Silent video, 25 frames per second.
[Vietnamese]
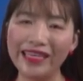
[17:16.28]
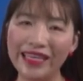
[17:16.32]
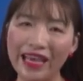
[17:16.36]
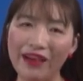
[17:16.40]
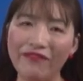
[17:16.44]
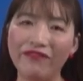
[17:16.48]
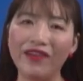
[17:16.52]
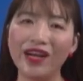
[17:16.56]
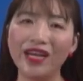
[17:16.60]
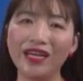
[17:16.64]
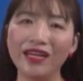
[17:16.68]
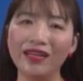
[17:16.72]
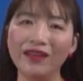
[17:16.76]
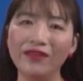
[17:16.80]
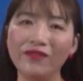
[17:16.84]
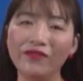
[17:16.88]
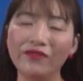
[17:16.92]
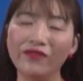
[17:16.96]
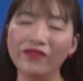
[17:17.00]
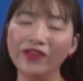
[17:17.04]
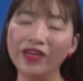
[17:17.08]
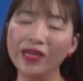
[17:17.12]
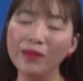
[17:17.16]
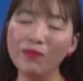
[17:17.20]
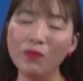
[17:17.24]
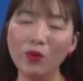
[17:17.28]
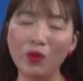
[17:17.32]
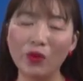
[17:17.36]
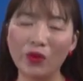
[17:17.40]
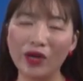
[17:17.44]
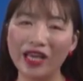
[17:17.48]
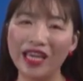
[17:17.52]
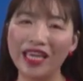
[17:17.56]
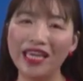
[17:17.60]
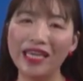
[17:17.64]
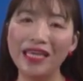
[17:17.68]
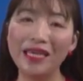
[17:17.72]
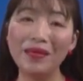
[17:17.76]
Nhà văn với một
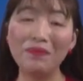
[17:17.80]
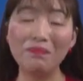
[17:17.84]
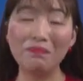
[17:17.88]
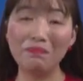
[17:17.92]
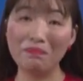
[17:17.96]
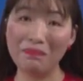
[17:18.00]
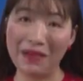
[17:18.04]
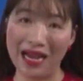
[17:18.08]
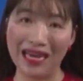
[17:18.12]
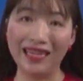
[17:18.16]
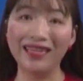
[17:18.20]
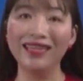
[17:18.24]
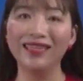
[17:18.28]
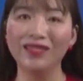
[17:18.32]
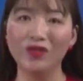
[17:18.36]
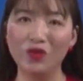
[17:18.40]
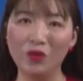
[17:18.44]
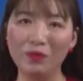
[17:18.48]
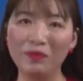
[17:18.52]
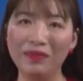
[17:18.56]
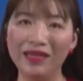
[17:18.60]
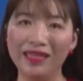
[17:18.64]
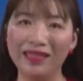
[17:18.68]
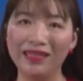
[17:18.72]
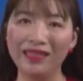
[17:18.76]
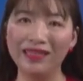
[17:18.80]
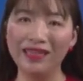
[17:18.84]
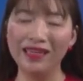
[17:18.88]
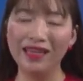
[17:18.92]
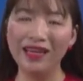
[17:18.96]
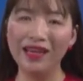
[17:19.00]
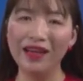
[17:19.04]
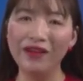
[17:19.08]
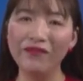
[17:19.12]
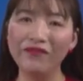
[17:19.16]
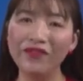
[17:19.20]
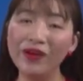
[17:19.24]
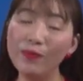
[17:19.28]
cái bản lĩnh của mình,
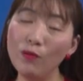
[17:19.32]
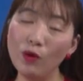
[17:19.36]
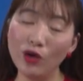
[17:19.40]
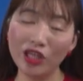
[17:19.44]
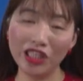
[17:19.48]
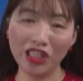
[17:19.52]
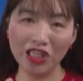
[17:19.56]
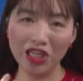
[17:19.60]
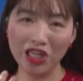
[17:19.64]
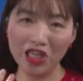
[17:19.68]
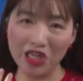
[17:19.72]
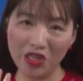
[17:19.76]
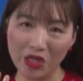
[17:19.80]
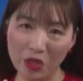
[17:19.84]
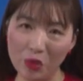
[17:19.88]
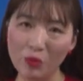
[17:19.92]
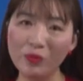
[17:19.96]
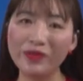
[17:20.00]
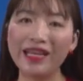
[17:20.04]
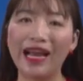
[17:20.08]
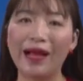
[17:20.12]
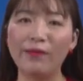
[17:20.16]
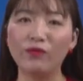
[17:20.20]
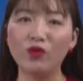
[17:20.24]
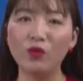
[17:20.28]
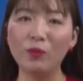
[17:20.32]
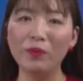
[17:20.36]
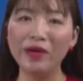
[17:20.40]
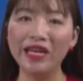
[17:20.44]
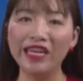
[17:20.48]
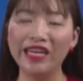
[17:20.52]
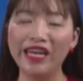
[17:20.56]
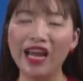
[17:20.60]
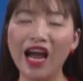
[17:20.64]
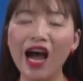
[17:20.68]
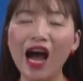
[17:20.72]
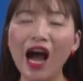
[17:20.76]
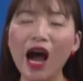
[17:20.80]
với một cái sự dũng cảm của
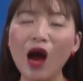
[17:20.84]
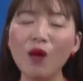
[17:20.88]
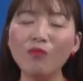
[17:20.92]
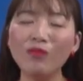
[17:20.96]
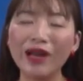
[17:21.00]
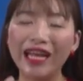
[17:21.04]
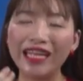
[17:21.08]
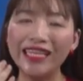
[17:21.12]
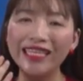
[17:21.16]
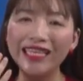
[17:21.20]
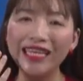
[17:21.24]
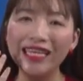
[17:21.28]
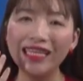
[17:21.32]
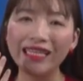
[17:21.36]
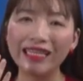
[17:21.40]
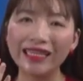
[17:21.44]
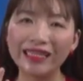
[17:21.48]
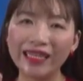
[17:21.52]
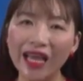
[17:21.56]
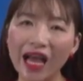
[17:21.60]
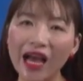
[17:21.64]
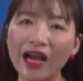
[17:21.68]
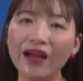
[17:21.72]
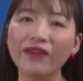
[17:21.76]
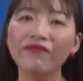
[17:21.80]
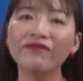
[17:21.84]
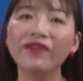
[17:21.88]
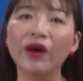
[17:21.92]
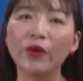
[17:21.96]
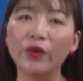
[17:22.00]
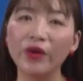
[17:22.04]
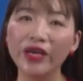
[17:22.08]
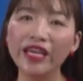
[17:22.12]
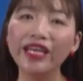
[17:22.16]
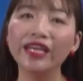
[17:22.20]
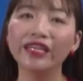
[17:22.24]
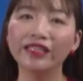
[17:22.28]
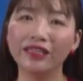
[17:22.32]
mình, ông đã nhìn thẳng
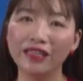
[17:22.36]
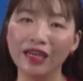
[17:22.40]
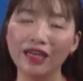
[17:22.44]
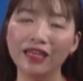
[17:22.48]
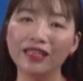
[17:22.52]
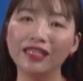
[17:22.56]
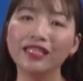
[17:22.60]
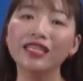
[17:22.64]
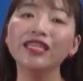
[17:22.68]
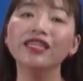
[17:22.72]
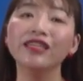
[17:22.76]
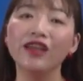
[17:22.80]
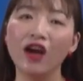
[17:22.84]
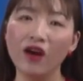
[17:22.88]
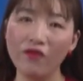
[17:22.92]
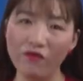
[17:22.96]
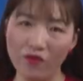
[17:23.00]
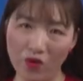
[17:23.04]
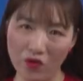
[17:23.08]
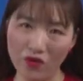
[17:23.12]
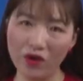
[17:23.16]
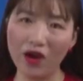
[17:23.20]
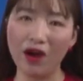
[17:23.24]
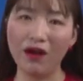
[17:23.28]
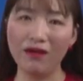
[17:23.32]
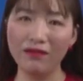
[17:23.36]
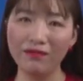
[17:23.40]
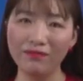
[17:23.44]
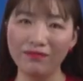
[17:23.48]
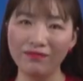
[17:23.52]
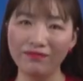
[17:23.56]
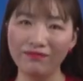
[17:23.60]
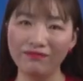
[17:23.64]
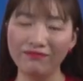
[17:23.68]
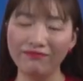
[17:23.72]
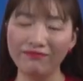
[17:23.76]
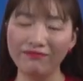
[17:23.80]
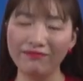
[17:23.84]
vào hiện thực như nó vốn có.
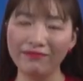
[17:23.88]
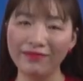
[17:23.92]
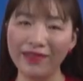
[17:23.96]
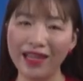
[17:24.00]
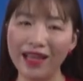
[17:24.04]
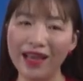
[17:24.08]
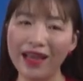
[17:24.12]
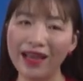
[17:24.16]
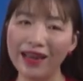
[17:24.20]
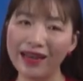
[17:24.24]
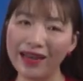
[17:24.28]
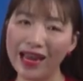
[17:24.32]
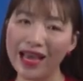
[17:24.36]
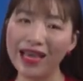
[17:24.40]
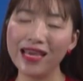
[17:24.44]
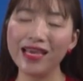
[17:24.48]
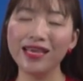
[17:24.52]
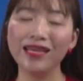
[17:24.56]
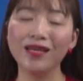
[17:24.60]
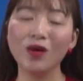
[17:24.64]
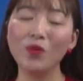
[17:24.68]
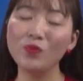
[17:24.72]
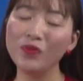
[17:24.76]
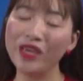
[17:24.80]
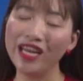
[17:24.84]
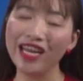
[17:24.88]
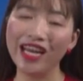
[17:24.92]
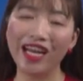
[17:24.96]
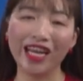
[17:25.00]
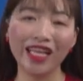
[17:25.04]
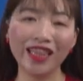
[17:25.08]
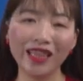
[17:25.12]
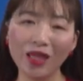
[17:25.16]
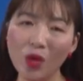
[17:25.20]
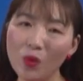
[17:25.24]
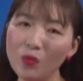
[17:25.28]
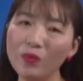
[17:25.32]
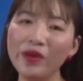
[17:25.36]
Đây không chỉ là
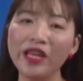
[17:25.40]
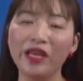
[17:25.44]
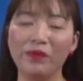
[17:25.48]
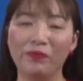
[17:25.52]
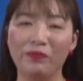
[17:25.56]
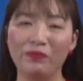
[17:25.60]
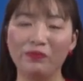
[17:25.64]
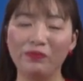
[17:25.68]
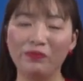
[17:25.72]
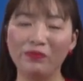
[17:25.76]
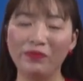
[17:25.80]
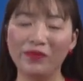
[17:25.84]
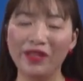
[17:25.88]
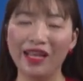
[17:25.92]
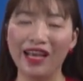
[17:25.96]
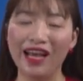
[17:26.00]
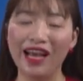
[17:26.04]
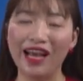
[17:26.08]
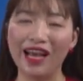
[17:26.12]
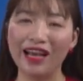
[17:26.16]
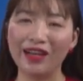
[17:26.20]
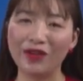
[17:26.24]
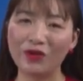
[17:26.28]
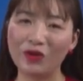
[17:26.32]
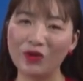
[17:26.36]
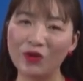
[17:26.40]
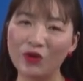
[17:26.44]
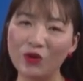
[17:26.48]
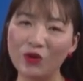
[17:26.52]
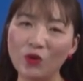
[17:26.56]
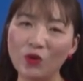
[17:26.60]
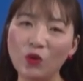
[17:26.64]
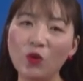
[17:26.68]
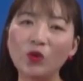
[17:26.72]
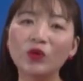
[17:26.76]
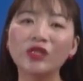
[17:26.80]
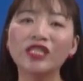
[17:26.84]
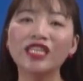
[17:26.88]
cái thông điệp à,
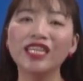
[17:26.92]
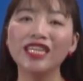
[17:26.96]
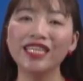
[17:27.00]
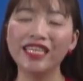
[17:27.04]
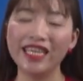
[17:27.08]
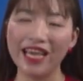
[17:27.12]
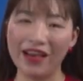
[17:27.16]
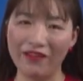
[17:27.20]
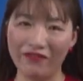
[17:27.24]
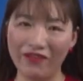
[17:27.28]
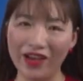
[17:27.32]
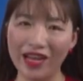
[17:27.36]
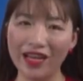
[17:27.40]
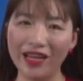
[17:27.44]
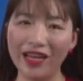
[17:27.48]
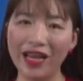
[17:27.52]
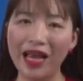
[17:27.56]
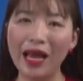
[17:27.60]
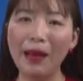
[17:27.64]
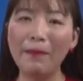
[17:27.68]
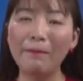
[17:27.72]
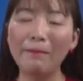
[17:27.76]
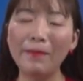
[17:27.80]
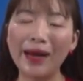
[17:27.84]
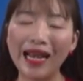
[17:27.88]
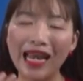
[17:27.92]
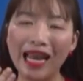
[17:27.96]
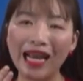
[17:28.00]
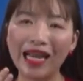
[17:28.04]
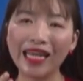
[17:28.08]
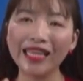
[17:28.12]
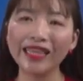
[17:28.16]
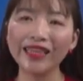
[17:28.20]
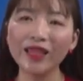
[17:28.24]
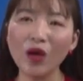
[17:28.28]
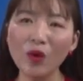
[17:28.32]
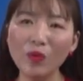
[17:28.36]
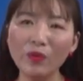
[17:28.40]
của riêng nhà văn mà là
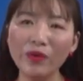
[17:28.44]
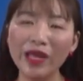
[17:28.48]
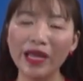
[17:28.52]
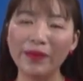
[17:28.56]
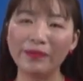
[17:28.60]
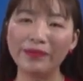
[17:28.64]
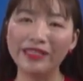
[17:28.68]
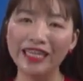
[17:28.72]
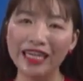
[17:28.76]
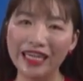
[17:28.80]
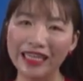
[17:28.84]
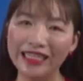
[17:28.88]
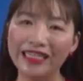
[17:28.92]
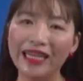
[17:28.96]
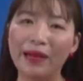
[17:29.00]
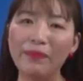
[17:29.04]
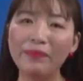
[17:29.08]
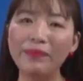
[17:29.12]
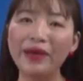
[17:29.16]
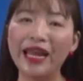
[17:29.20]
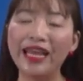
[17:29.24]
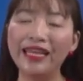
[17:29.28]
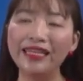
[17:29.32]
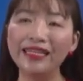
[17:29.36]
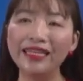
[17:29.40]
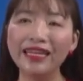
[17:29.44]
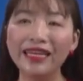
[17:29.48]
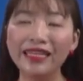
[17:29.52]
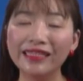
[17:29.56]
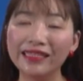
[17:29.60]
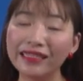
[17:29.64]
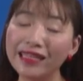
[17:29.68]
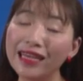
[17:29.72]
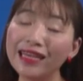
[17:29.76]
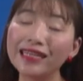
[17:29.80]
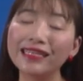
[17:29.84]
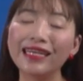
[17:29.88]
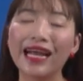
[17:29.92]
cái thông điệp gửi gắm đến
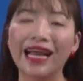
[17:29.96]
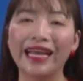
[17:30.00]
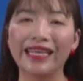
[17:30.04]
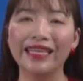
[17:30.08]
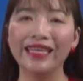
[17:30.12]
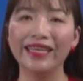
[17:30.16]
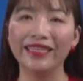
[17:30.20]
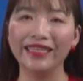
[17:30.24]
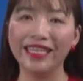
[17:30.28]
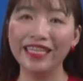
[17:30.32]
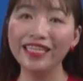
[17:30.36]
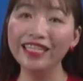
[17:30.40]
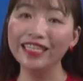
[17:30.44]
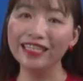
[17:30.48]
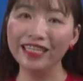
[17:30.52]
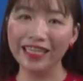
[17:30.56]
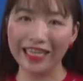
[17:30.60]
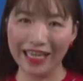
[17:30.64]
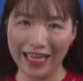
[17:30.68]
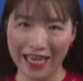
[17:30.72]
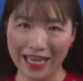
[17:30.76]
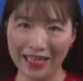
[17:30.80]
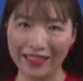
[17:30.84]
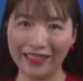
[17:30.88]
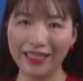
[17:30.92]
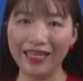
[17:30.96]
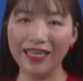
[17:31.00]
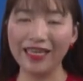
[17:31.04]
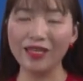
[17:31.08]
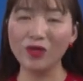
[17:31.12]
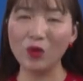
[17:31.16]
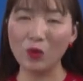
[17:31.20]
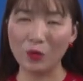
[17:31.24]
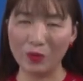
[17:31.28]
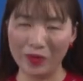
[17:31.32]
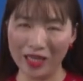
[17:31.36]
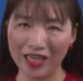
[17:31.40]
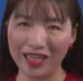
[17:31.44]
tất cả những cái người nghệ sĩ
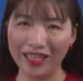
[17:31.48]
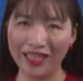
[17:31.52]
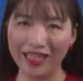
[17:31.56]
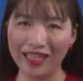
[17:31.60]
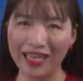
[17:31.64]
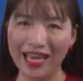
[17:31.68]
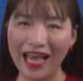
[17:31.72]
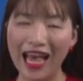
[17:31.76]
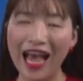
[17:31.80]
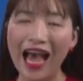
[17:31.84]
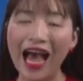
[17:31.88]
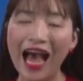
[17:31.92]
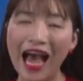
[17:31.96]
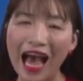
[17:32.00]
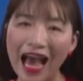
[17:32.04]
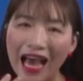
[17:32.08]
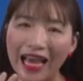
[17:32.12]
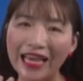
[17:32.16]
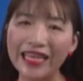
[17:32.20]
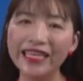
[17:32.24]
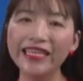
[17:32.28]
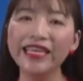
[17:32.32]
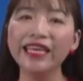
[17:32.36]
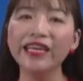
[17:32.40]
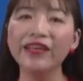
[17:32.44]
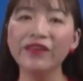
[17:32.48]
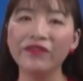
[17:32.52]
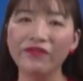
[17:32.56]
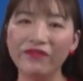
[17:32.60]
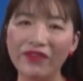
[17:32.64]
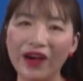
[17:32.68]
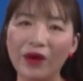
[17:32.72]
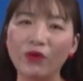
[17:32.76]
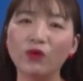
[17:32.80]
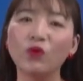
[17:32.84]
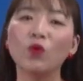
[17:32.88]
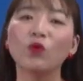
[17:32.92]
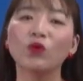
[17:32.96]
cùng thời hãy nhìn
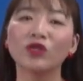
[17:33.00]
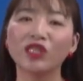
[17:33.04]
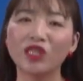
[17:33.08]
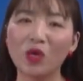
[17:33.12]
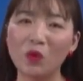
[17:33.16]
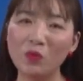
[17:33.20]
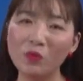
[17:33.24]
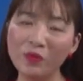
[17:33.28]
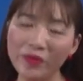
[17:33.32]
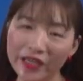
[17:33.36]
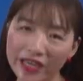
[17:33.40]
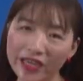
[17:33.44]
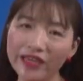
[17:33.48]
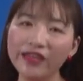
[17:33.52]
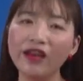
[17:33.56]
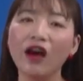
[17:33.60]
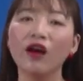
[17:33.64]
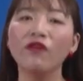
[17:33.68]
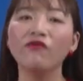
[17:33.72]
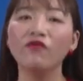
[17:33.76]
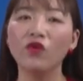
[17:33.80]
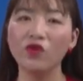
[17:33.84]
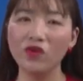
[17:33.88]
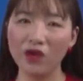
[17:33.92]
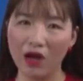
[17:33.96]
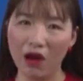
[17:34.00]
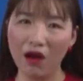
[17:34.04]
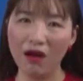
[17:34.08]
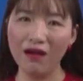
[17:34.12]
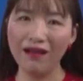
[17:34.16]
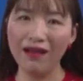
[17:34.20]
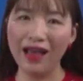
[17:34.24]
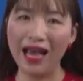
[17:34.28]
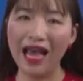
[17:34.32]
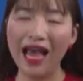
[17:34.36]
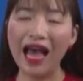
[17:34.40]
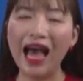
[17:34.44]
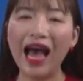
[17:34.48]
vào cuộc sống như nó vốn có
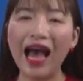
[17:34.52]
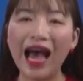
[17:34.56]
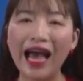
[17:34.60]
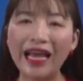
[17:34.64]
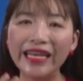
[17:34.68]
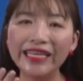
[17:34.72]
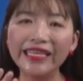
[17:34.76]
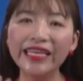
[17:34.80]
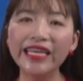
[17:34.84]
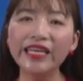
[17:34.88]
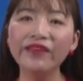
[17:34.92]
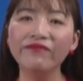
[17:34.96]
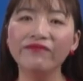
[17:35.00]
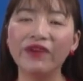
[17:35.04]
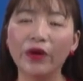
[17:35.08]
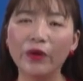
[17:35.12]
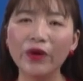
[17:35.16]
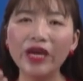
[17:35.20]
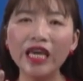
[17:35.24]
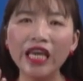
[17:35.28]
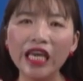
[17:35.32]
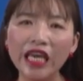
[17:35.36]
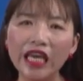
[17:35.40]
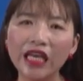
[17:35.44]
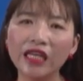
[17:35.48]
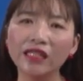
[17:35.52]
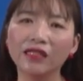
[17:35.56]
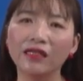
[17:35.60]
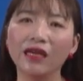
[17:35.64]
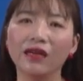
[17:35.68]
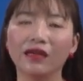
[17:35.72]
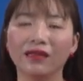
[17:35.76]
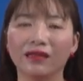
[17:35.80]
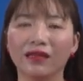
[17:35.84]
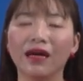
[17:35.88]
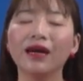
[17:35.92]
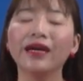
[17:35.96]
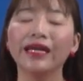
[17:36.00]
hãy nhìn vào cái hiện
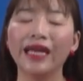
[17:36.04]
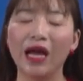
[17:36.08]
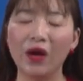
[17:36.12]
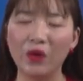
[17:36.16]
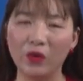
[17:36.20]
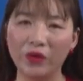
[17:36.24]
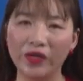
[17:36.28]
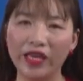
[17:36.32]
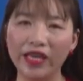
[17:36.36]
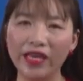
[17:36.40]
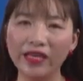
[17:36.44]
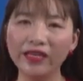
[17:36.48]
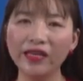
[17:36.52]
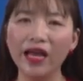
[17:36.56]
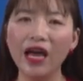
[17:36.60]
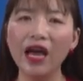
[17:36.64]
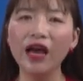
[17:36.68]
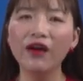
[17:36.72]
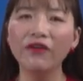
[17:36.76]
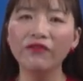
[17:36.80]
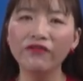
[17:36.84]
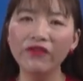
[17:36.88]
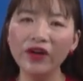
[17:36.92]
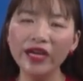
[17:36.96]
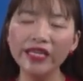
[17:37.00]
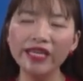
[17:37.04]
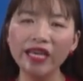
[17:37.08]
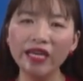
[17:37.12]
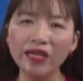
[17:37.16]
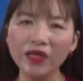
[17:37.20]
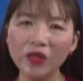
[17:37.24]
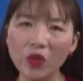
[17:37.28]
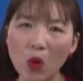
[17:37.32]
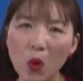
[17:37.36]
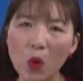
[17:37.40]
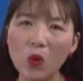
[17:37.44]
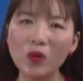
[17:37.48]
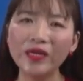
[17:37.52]
thực thời hậu chiến với
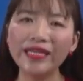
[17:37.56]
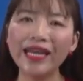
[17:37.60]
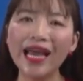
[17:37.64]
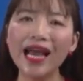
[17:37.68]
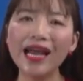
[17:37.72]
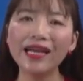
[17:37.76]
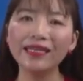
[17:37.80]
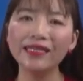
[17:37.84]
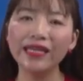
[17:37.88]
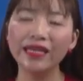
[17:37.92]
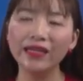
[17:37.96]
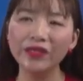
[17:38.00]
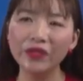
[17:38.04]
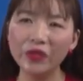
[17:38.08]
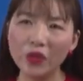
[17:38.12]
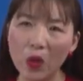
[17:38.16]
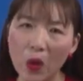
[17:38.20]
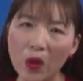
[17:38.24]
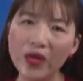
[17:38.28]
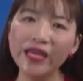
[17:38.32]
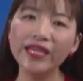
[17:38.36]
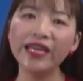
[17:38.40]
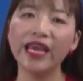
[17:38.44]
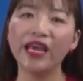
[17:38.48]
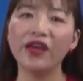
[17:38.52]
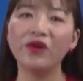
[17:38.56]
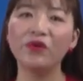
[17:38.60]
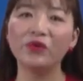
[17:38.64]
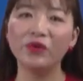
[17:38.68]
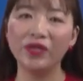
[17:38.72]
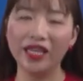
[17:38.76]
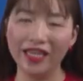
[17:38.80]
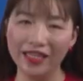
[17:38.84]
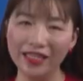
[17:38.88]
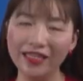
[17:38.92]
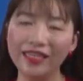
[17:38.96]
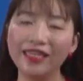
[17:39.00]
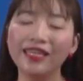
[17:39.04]
những ngộ ngang những đối nghèo
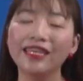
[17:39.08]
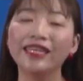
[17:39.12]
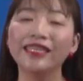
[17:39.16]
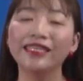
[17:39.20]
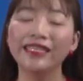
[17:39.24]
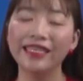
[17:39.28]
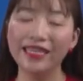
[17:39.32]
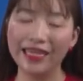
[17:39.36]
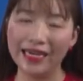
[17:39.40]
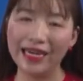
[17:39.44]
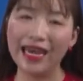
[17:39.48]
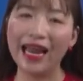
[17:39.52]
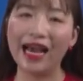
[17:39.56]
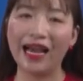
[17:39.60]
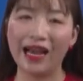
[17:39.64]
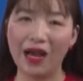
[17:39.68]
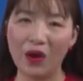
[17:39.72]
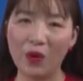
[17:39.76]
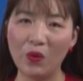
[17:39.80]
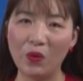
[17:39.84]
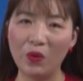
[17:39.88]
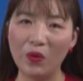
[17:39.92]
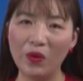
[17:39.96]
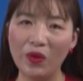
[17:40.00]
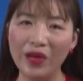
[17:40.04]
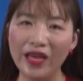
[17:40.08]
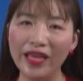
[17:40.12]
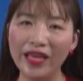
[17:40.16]
những những lạc hậu